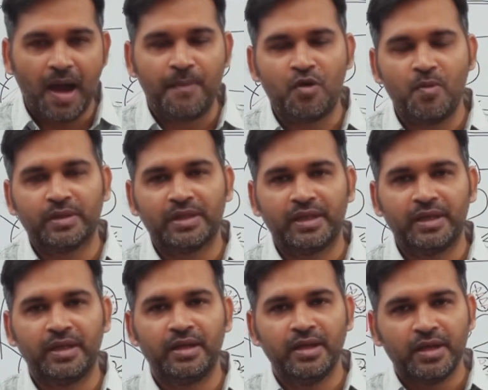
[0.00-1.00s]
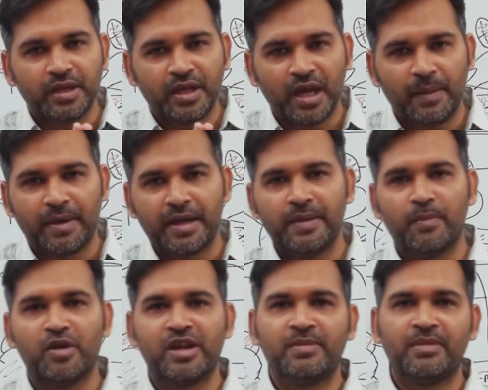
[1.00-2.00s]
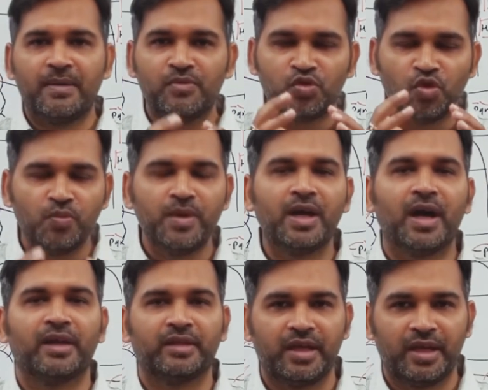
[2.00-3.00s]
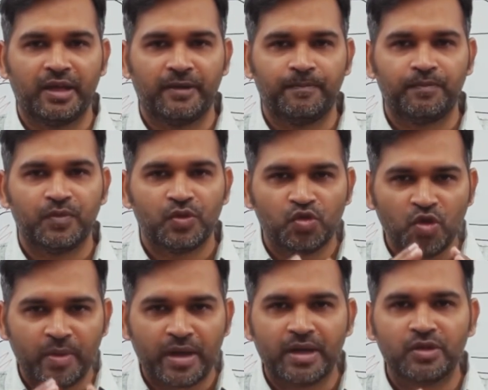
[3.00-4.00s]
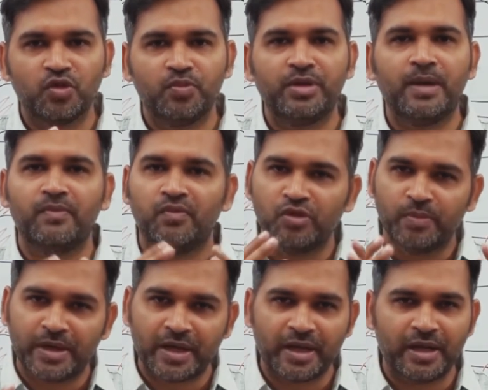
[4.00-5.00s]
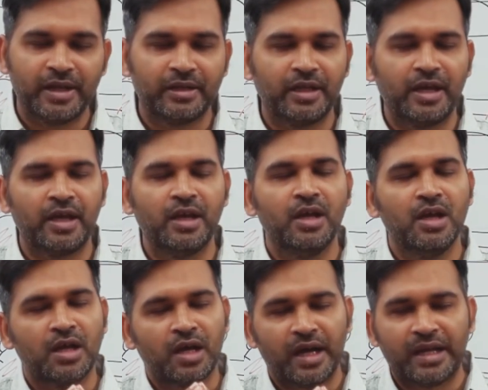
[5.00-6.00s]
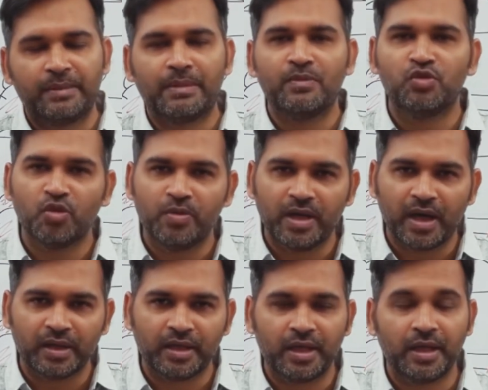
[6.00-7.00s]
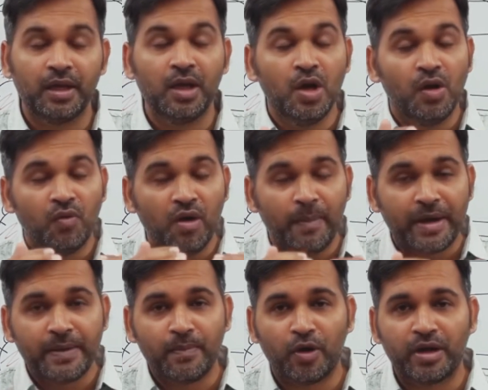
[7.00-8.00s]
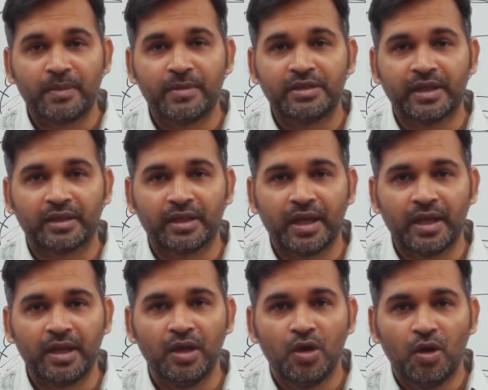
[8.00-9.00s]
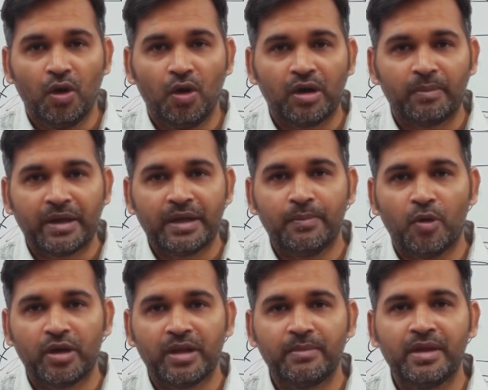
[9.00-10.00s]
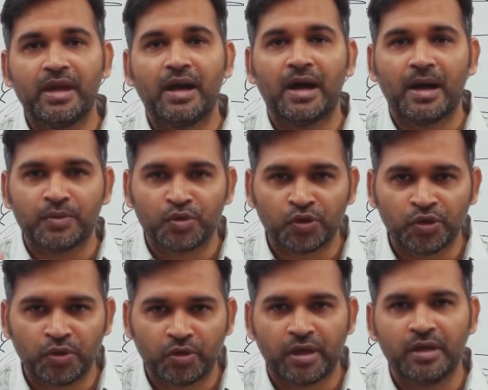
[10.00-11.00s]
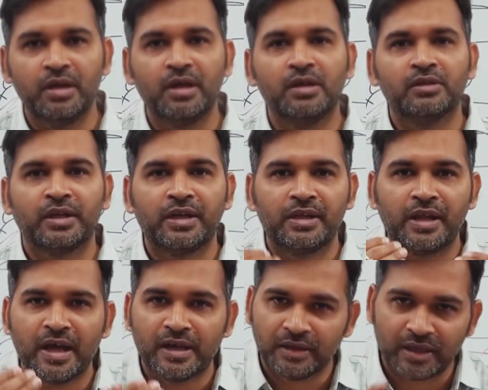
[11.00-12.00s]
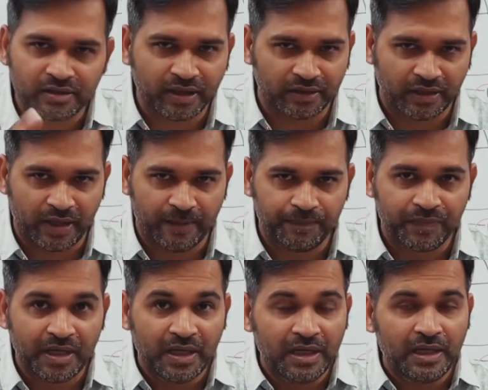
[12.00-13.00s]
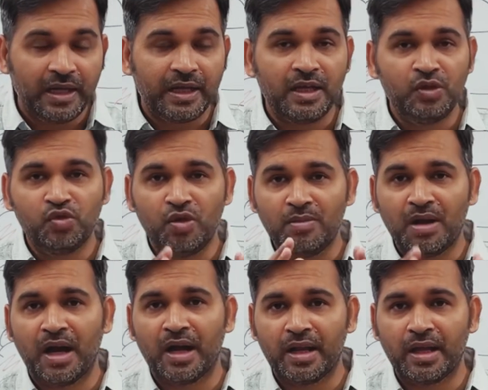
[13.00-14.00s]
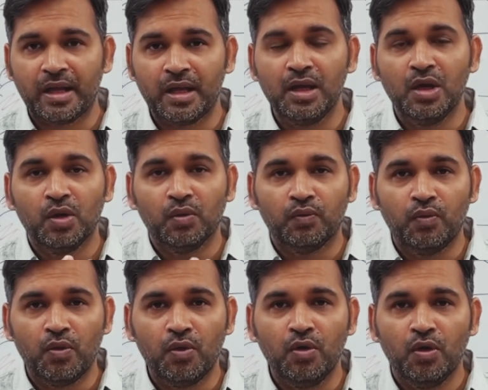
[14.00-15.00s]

आपको बता दें कि हमारी बॉडी में हम जो भी खाते हैं जो हमारा जो भी हम फूड मटेरियल लेते हैं खाने में हम जो भी खाते हैं वो हमारी बॉडी में जाता है और हमारी बॉडी में अवशोषित होकर शरीर के अंदर जाता है लेकिन जो हम खा रहे हैं वो